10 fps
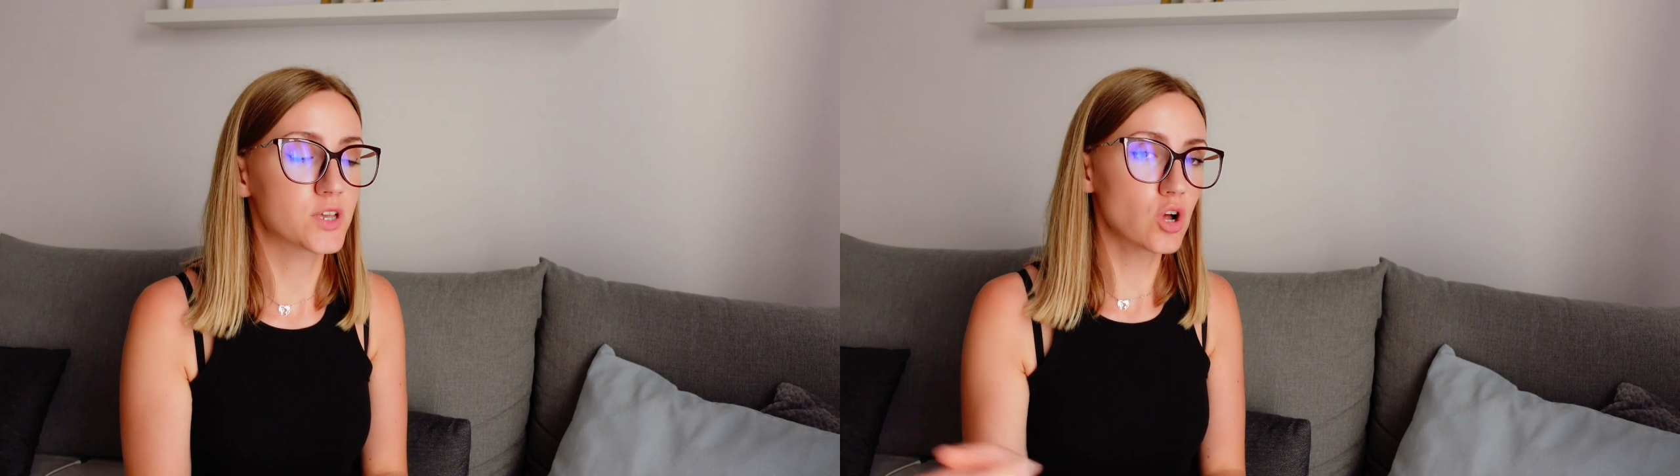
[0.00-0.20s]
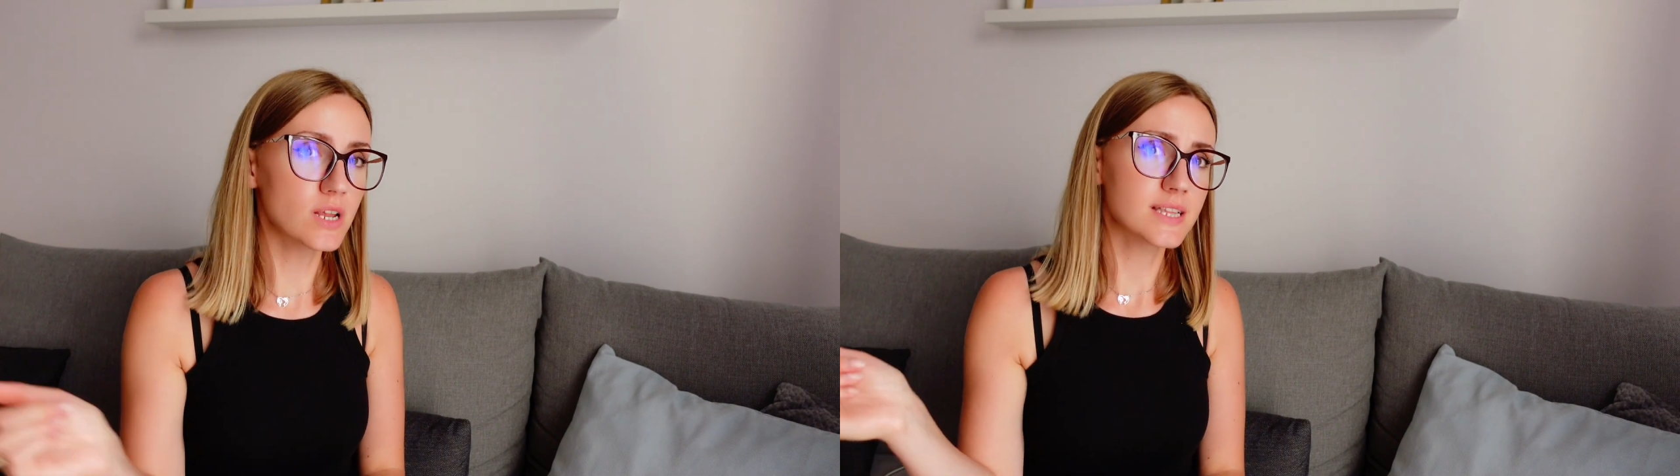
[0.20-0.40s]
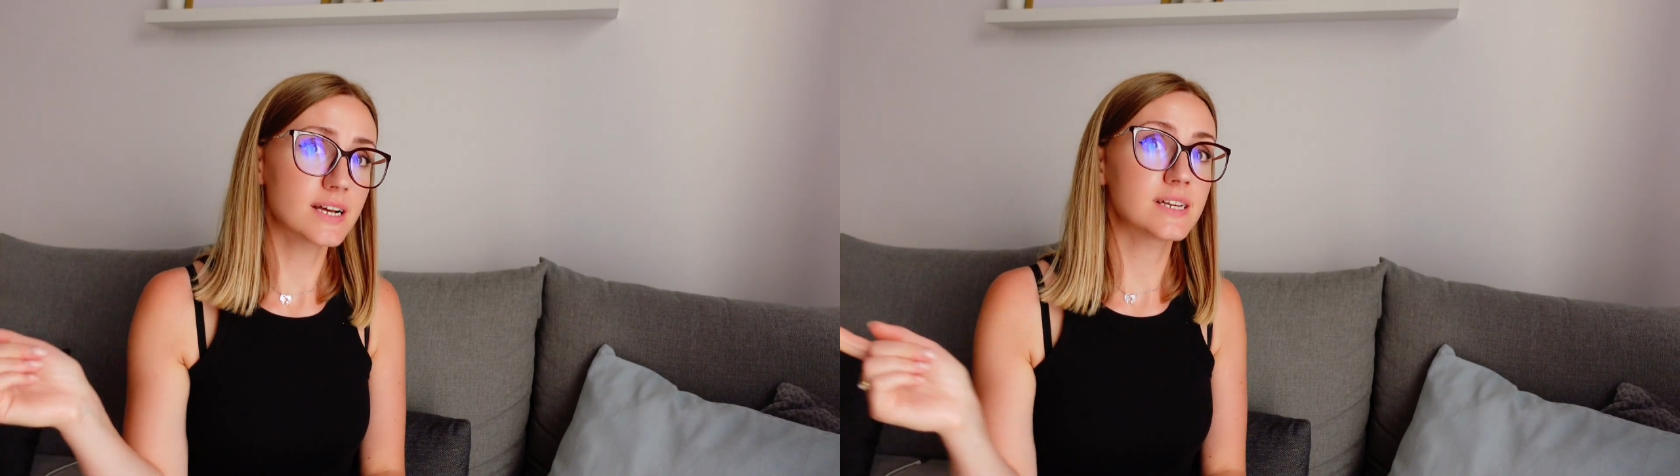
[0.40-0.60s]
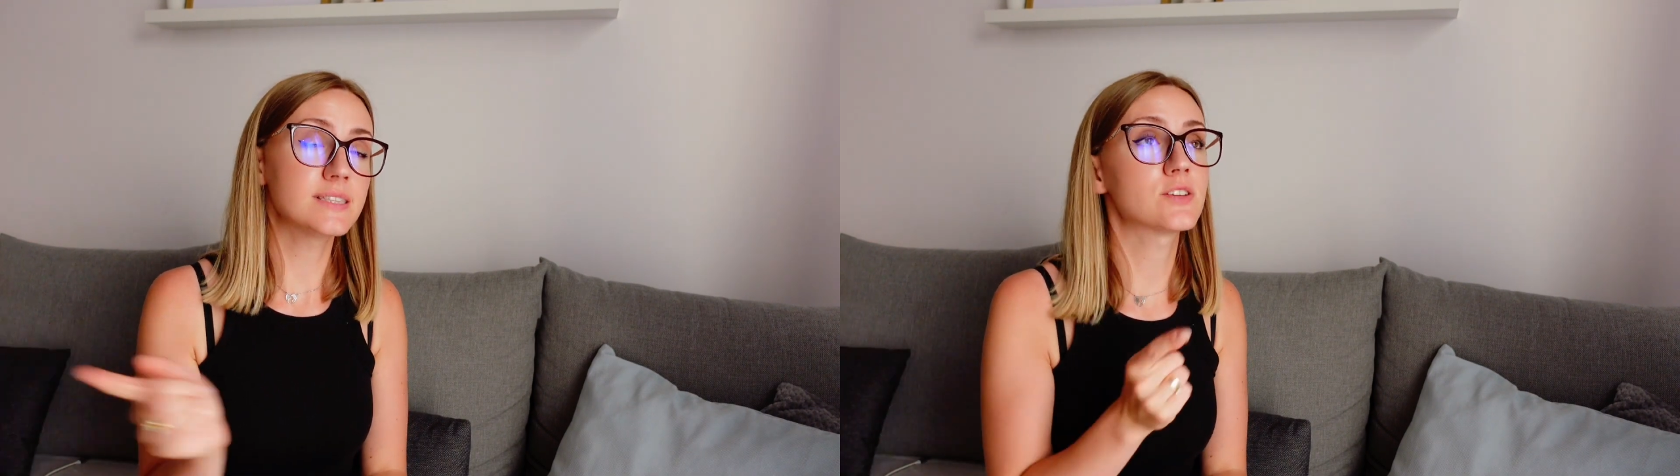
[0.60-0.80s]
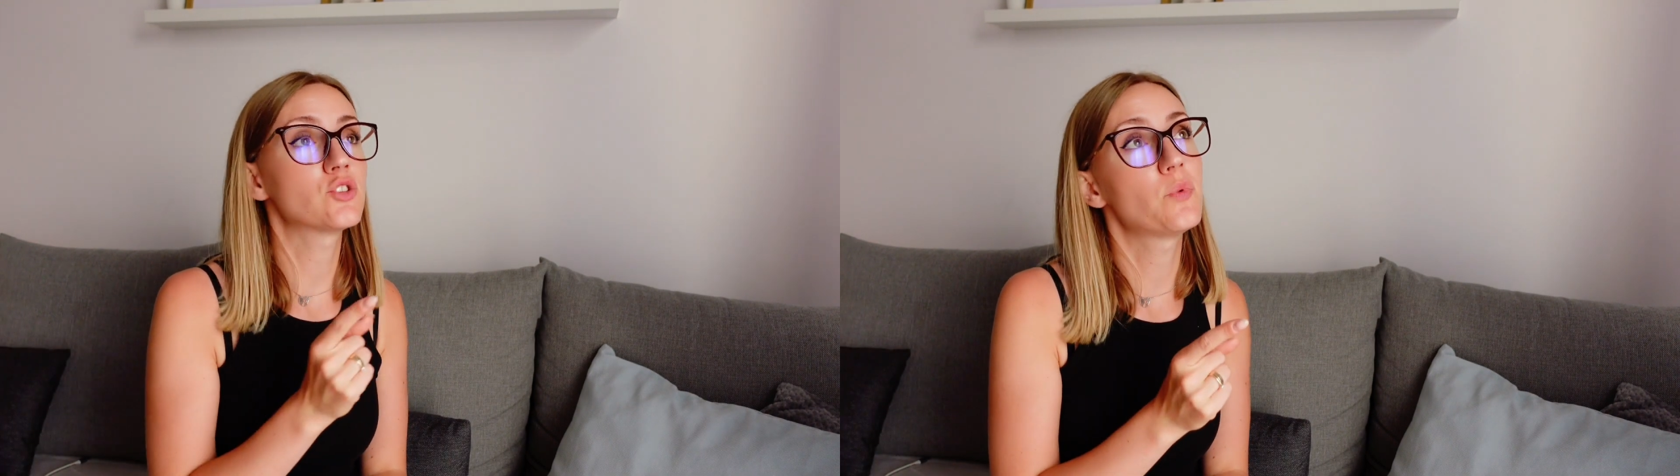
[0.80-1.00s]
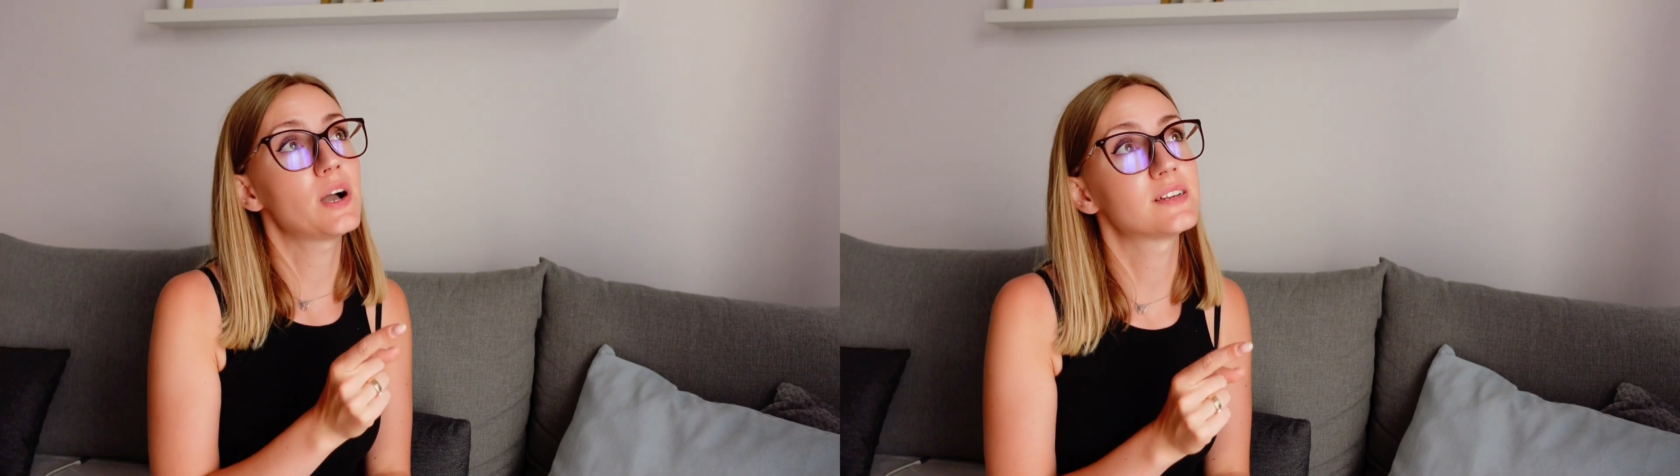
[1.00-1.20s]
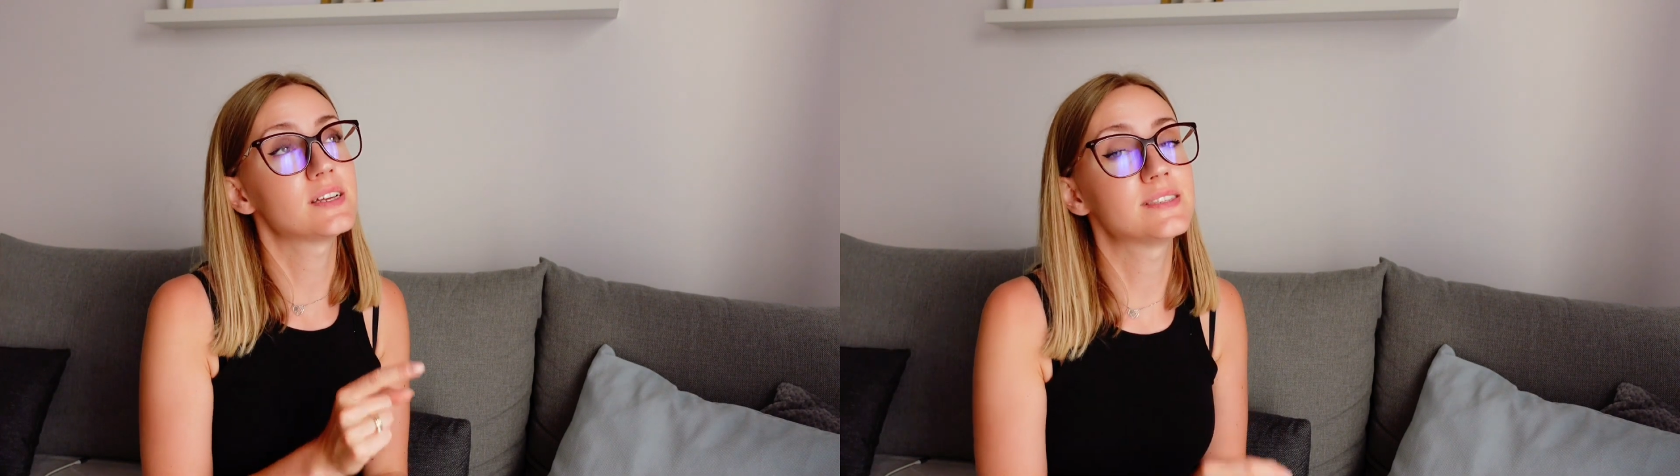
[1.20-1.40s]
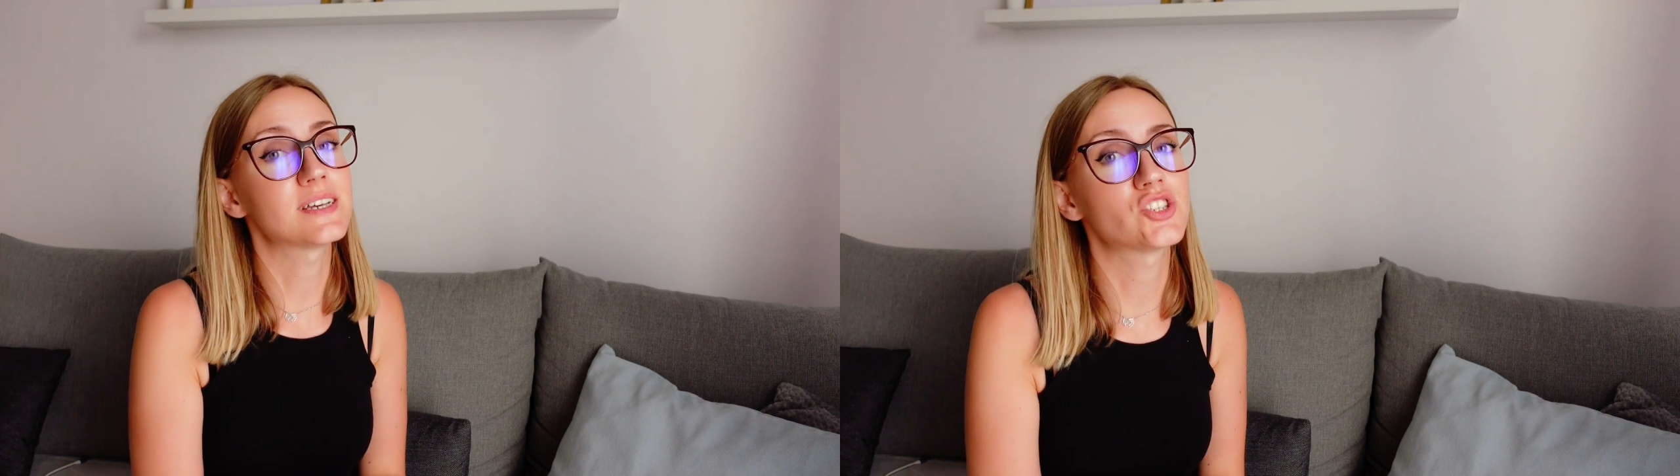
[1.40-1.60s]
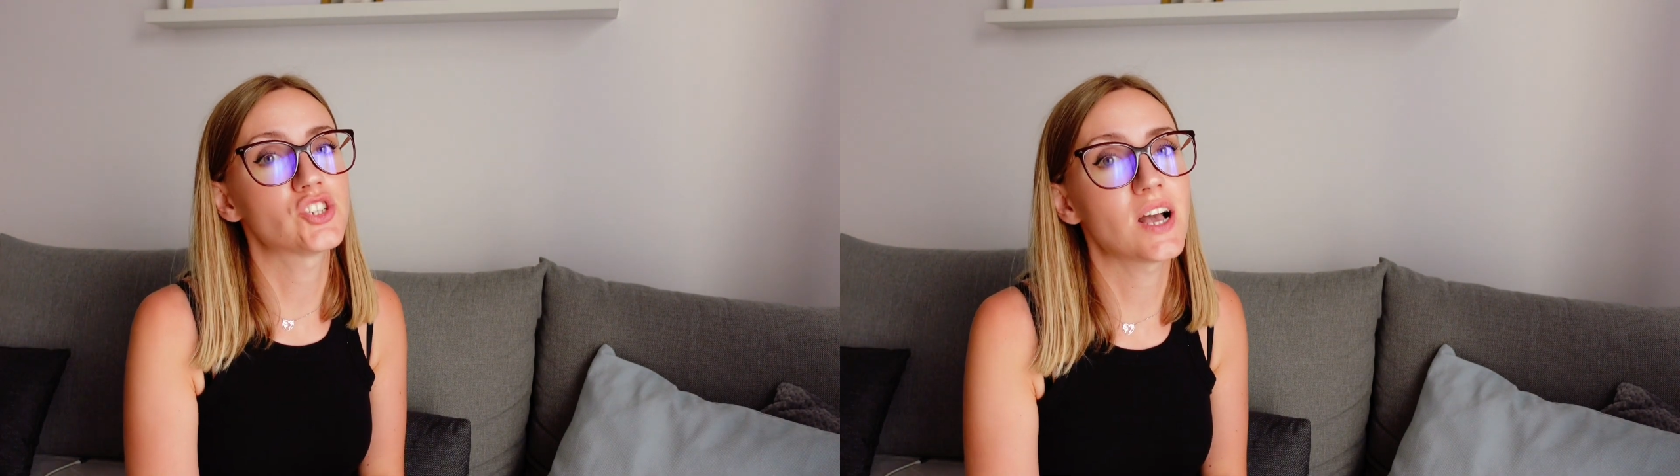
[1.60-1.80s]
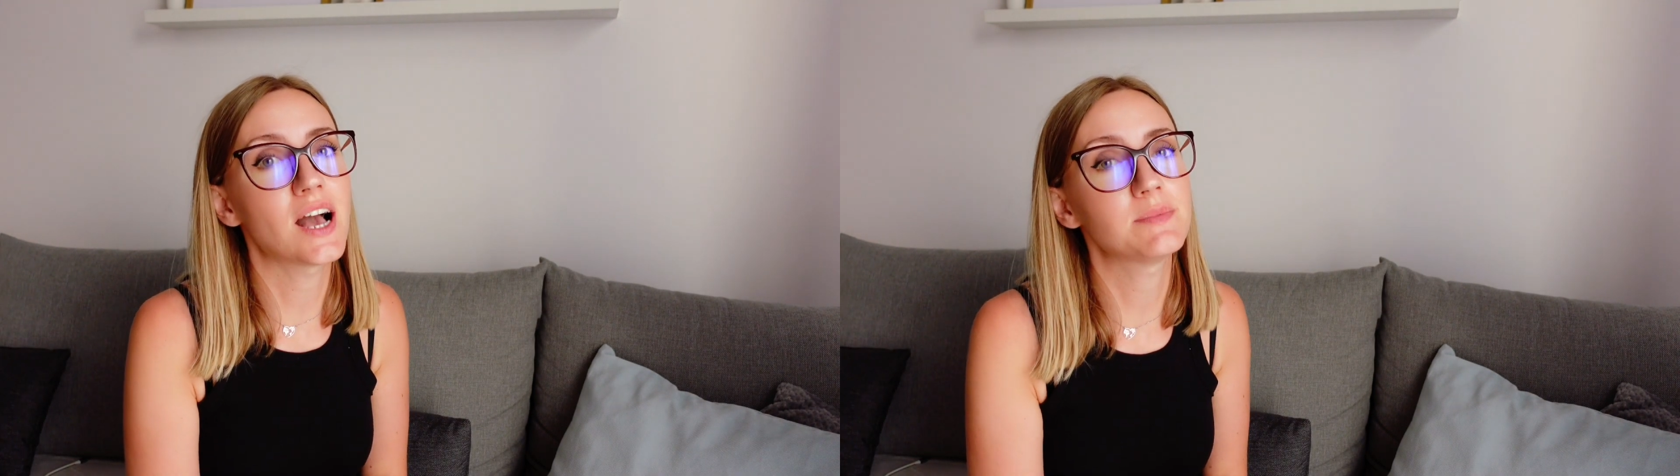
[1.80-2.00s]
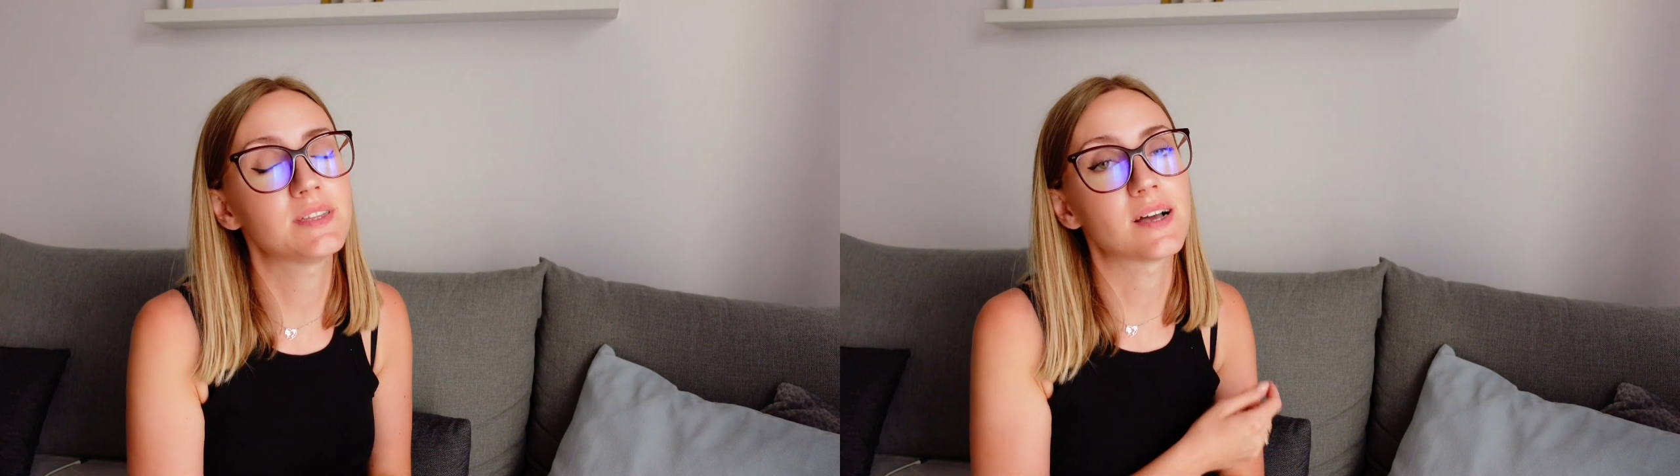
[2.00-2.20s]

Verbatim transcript: Kolejna granica to była granica z Czechami,